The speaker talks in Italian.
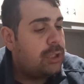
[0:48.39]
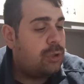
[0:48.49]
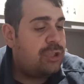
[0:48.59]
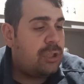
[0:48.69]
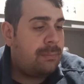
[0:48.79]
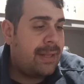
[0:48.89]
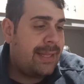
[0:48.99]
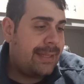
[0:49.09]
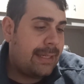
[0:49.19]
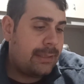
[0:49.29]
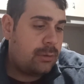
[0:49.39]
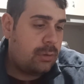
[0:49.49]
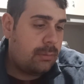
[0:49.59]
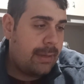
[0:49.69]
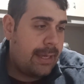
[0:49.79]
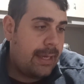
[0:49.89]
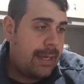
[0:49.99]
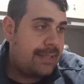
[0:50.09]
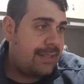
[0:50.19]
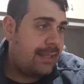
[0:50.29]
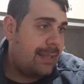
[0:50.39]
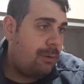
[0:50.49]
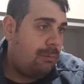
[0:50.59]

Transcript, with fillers: Non si comprende tanto, è scritta